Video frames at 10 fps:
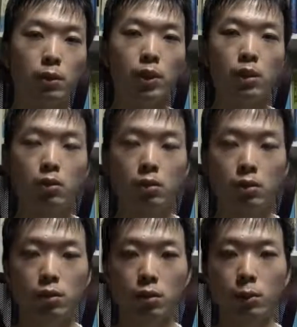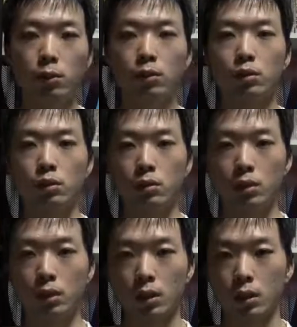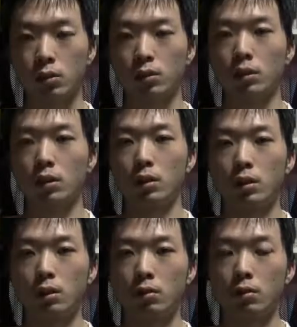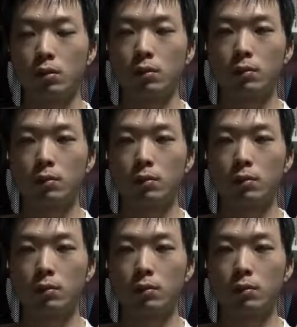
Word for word: も継続する人はもっとすごいって話をしたいんですけど